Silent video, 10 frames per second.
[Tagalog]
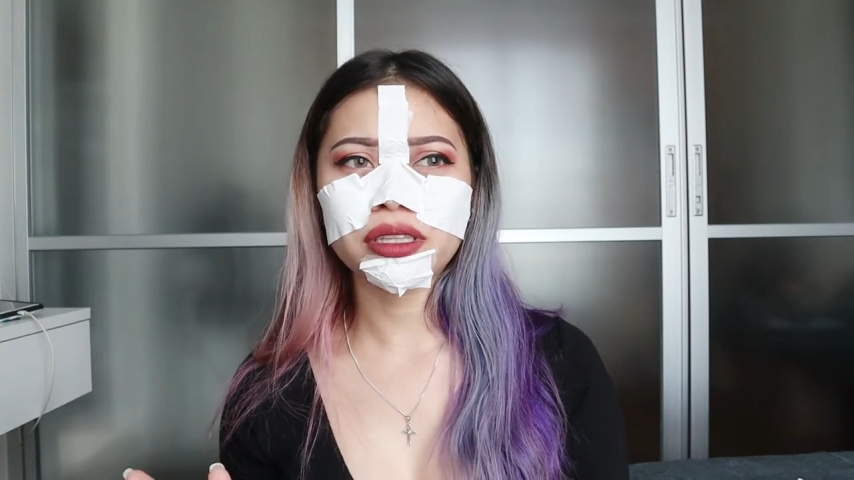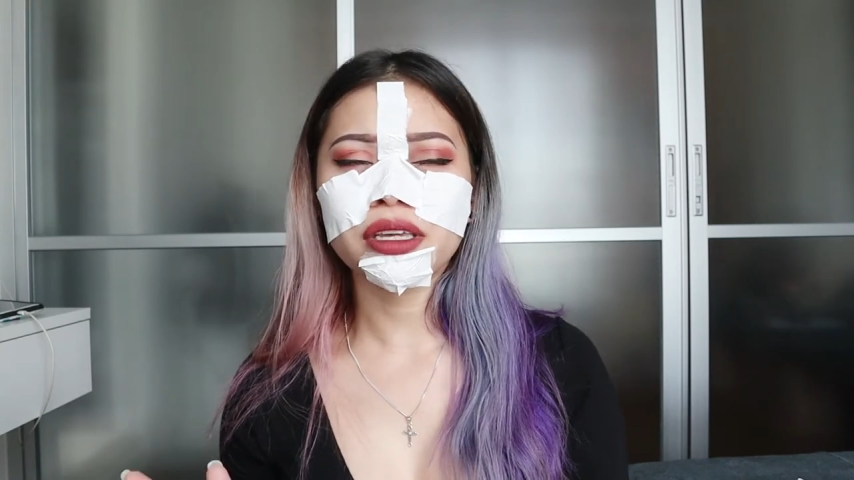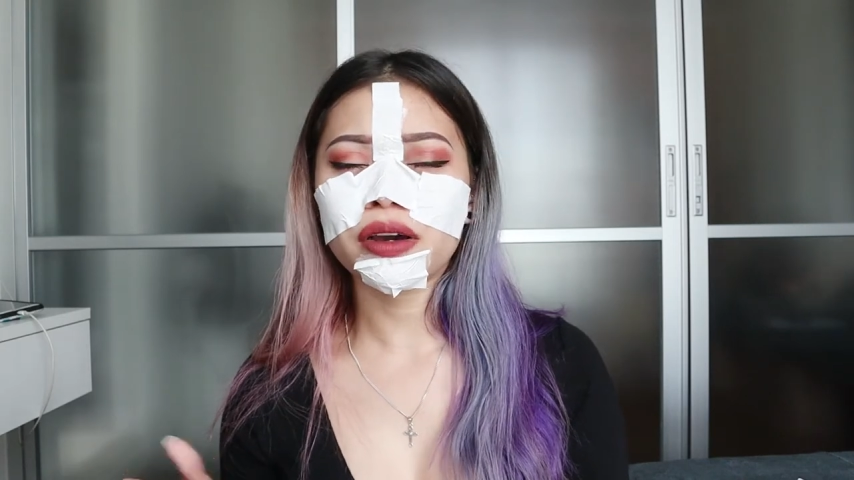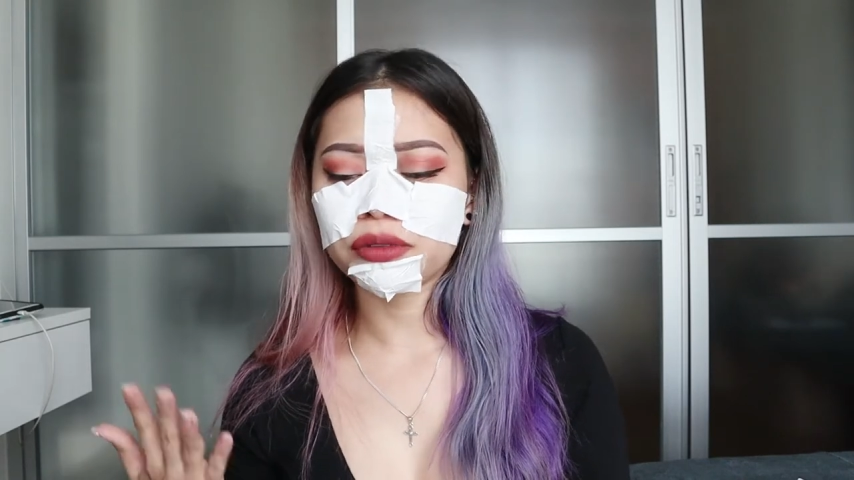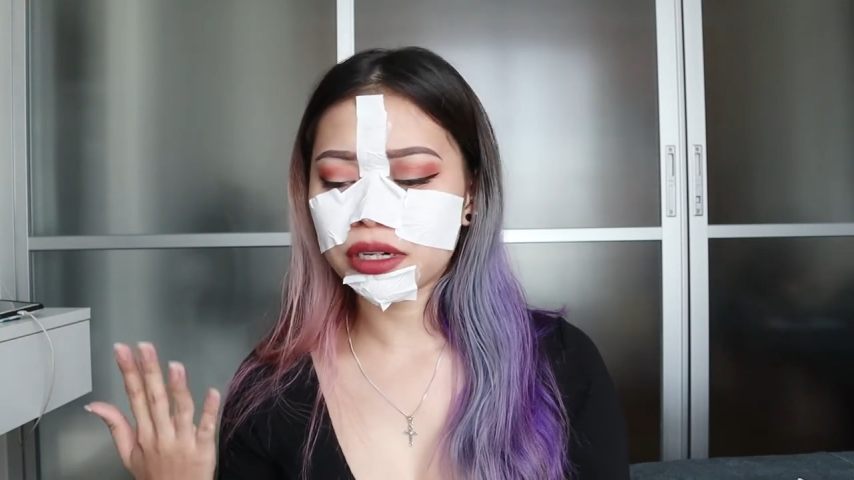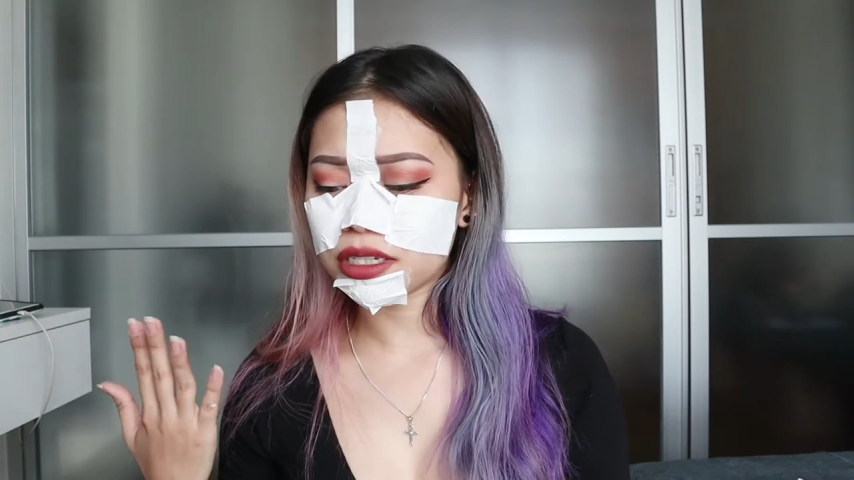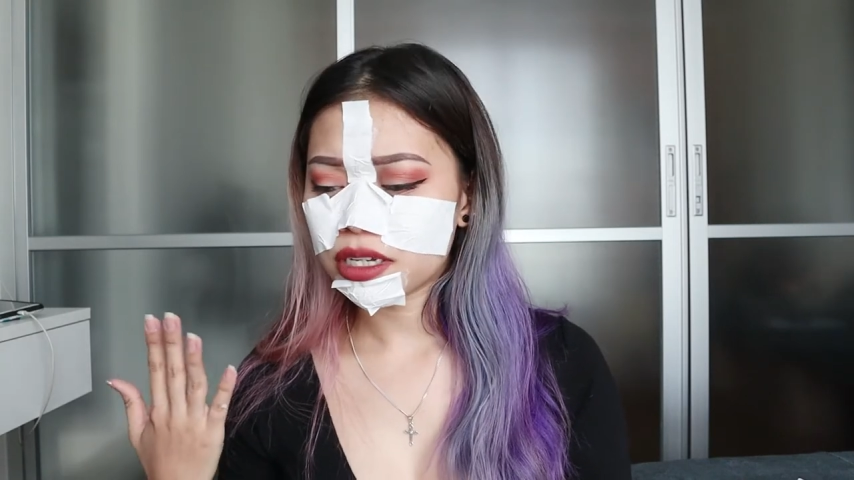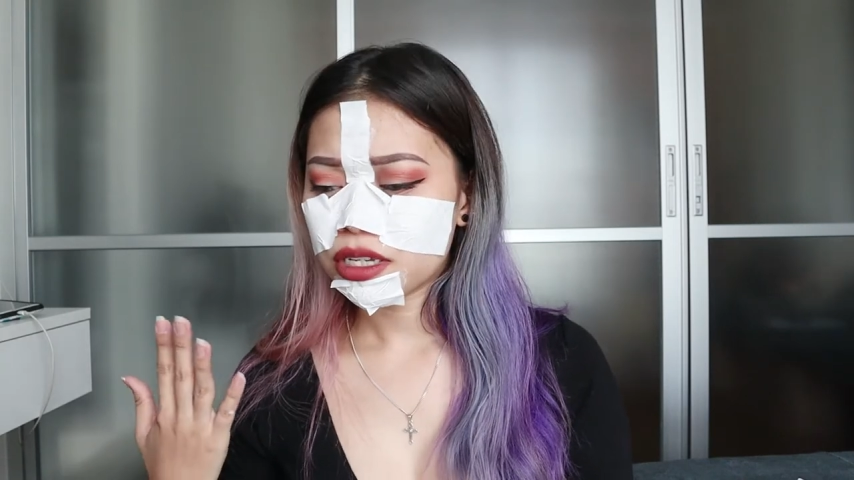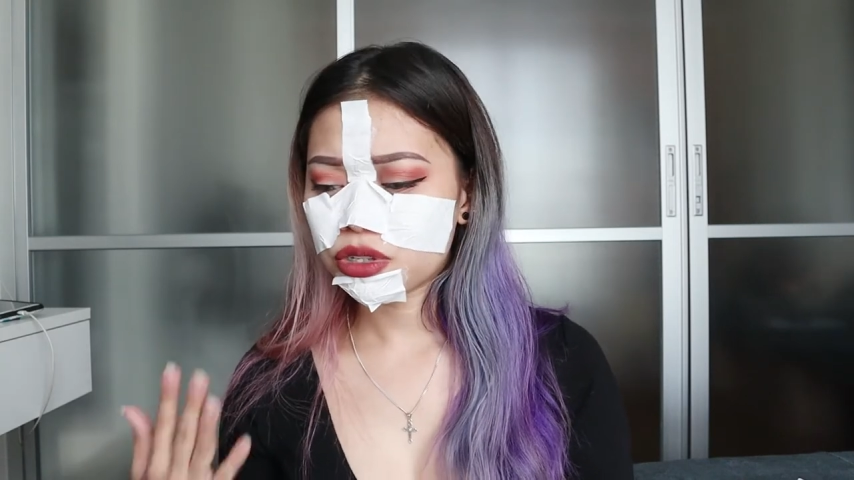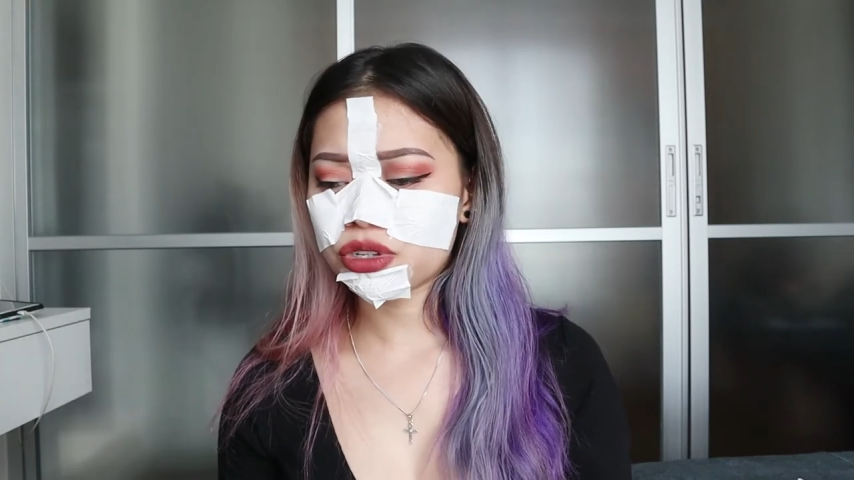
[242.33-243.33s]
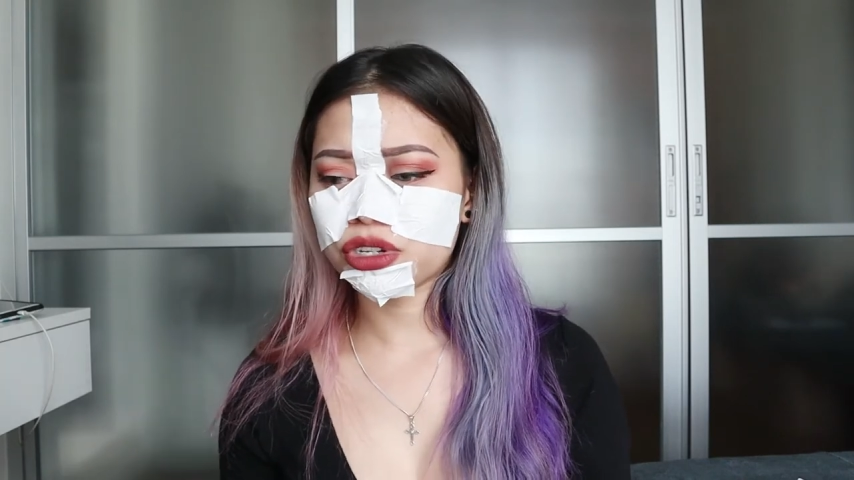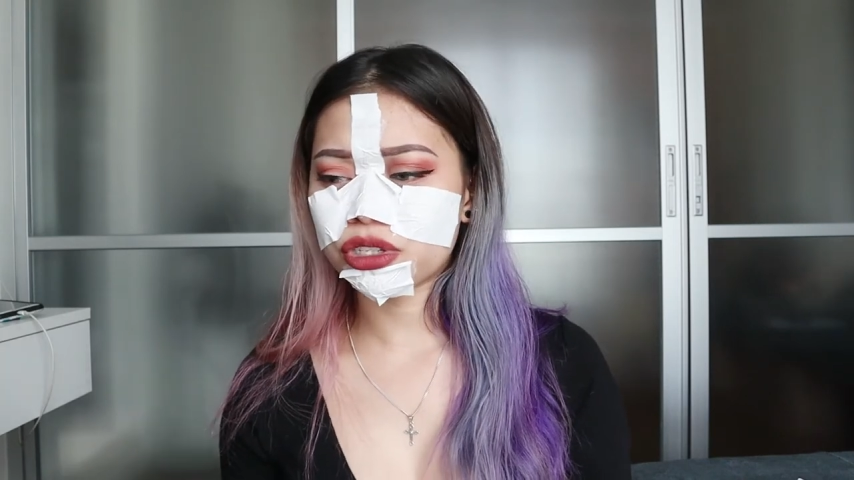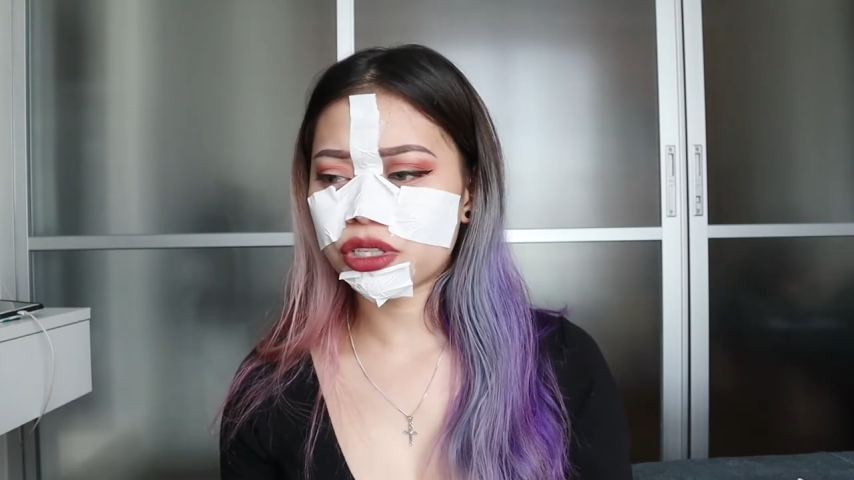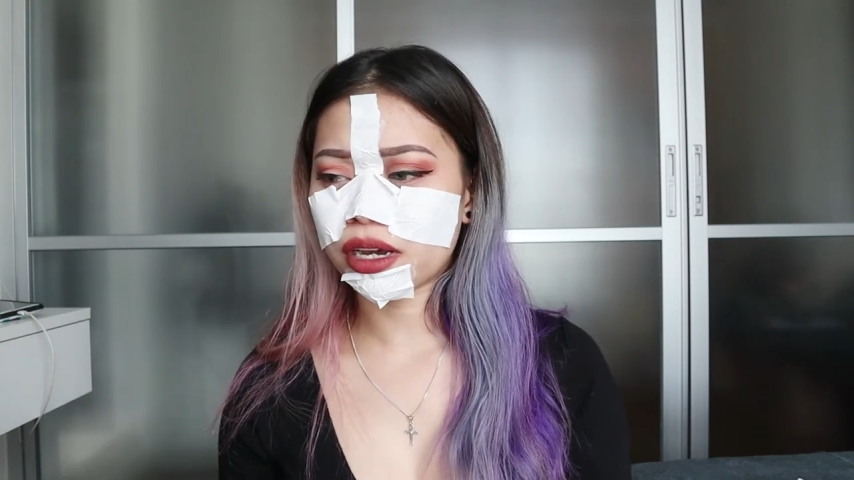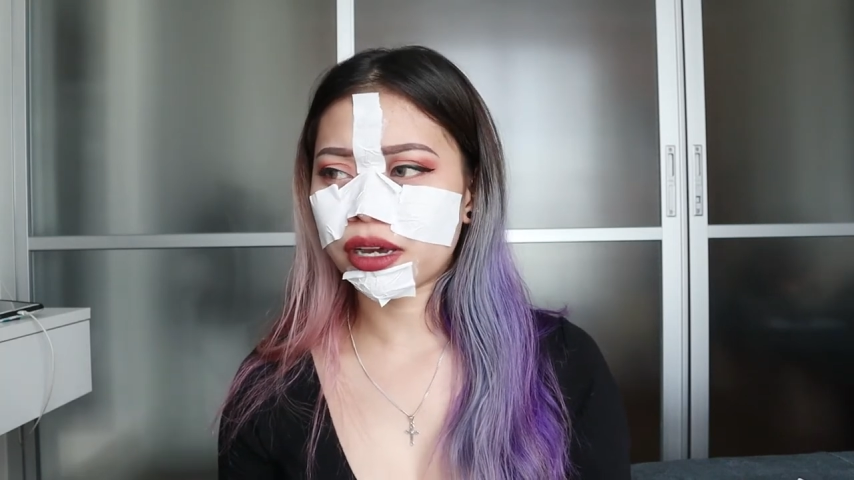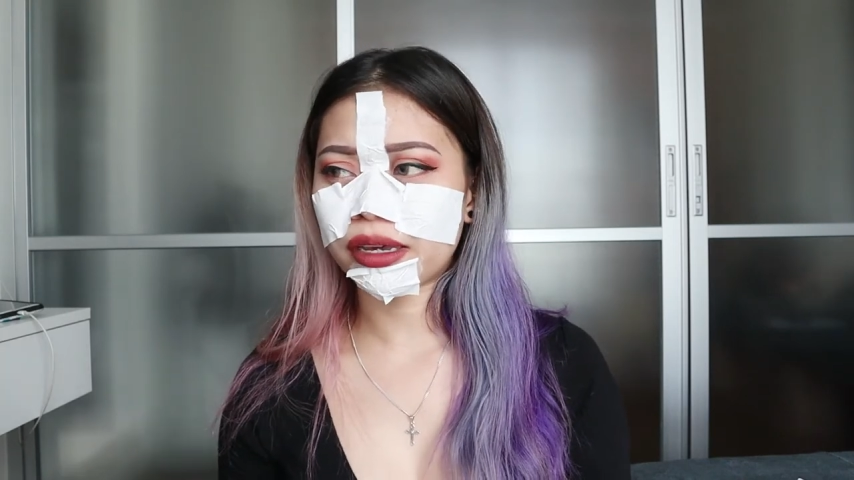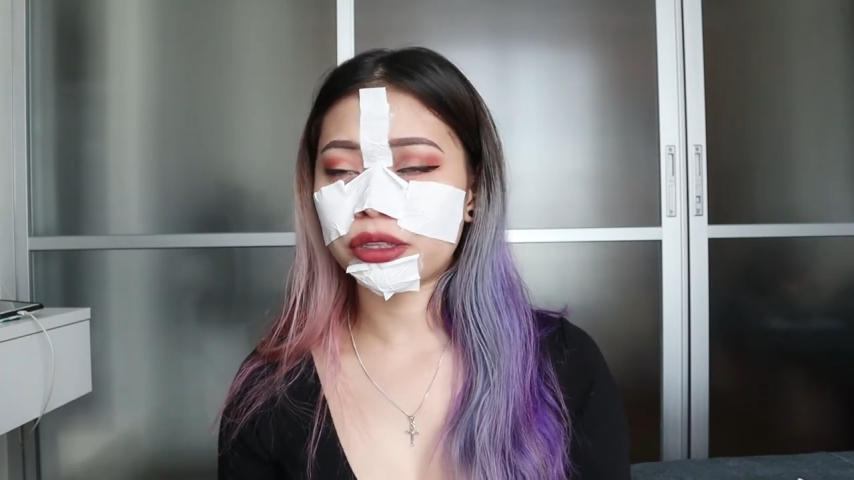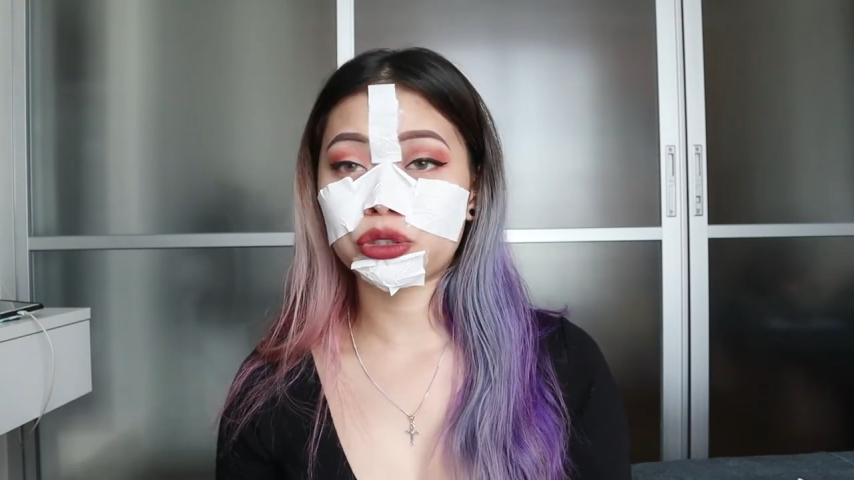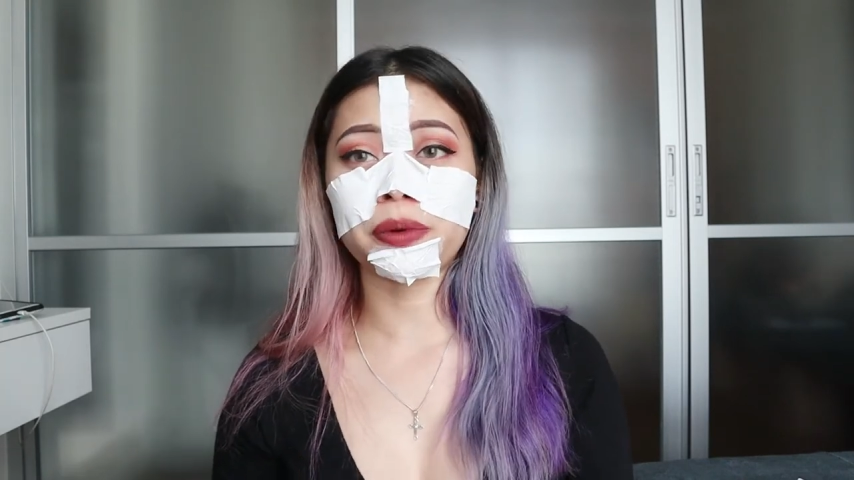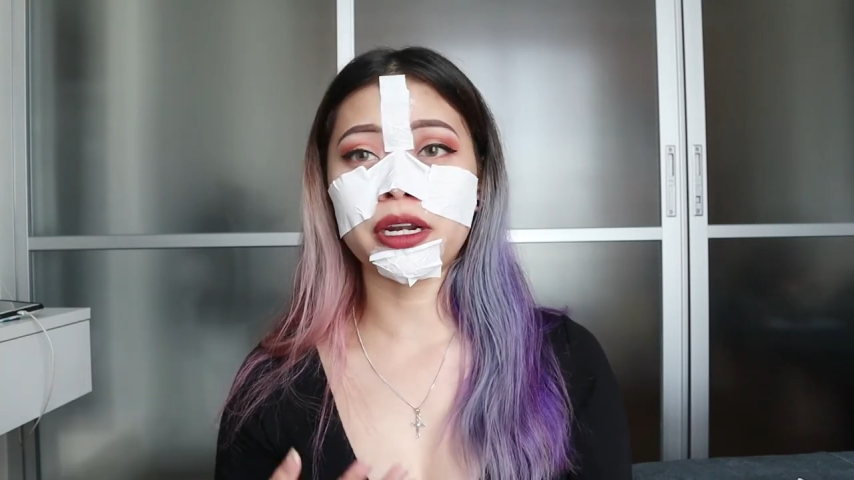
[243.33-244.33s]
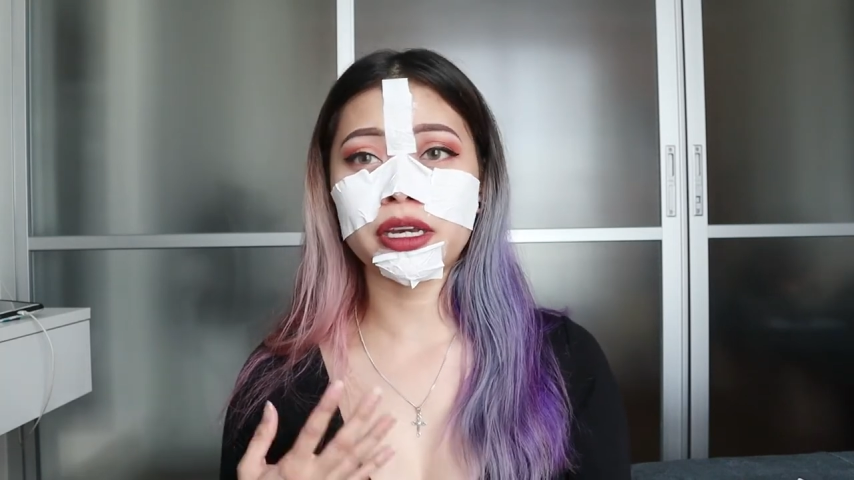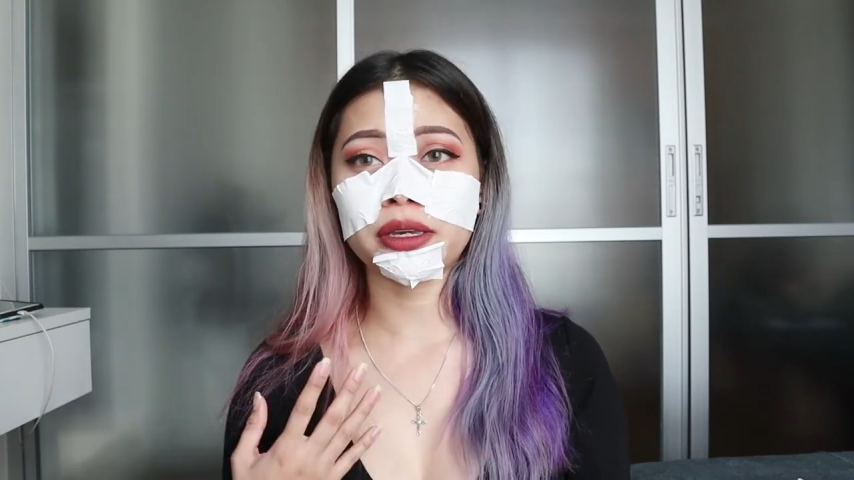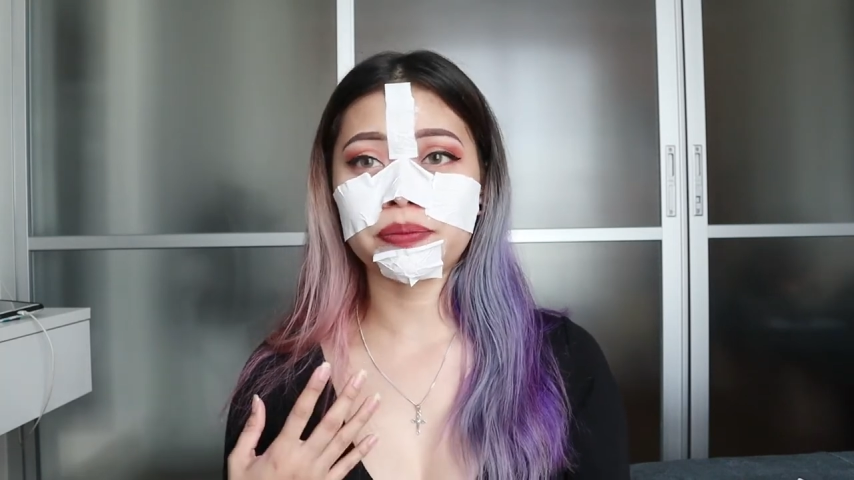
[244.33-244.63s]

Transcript: Hindi ako nag-search na, ito pala,